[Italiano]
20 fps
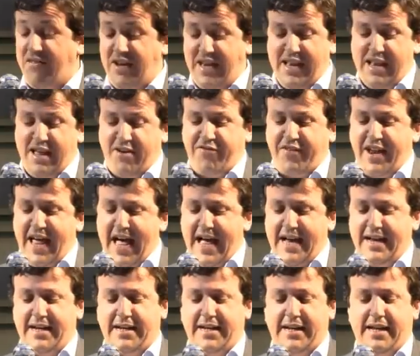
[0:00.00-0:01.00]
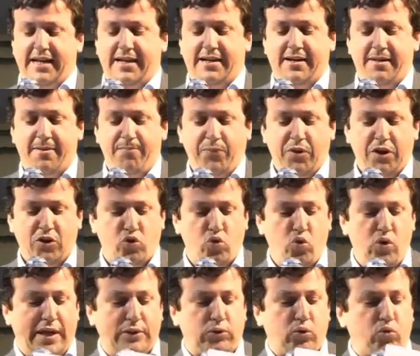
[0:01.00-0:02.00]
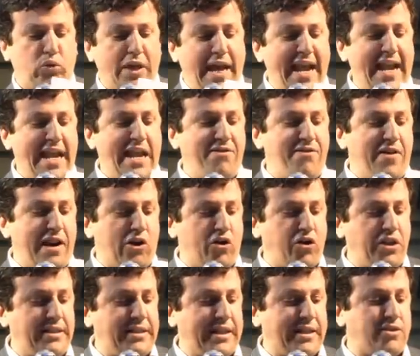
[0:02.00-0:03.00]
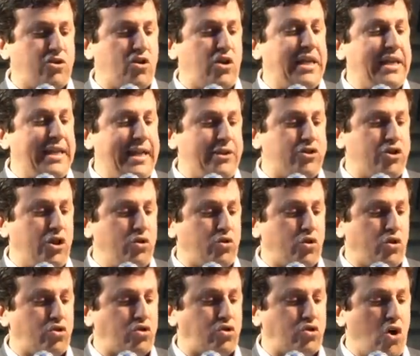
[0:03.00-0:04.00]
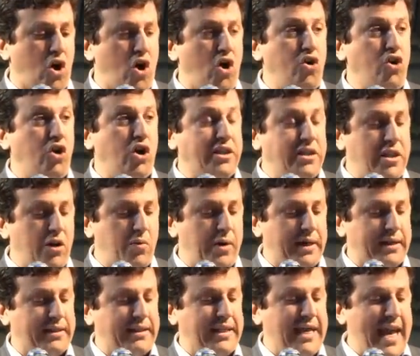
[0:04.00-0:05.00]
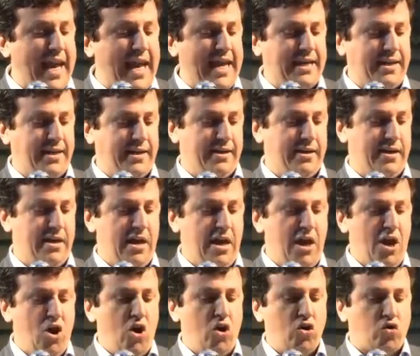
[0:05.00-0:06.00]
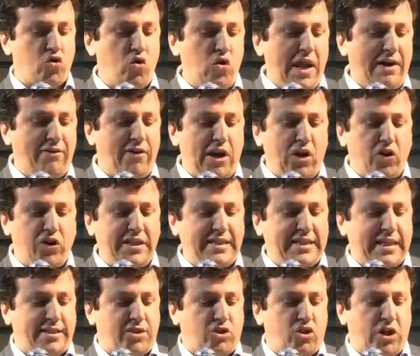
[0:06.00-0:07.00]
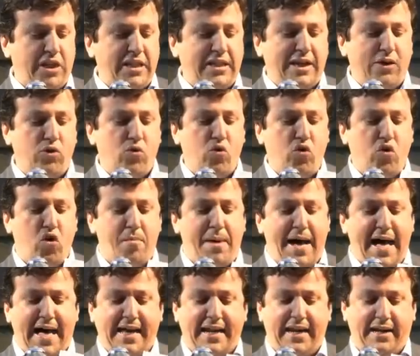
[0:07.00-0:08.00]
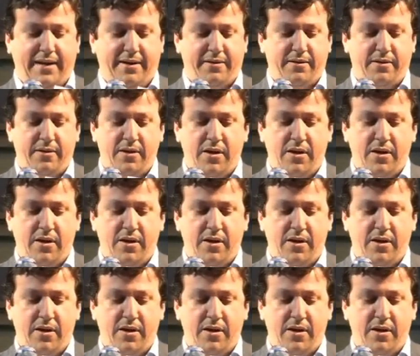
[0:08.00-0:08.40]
Villafranca, sulla tutela e valorizzazione del centro storico e dei quartieri, sulla valorizzazione del lungomare.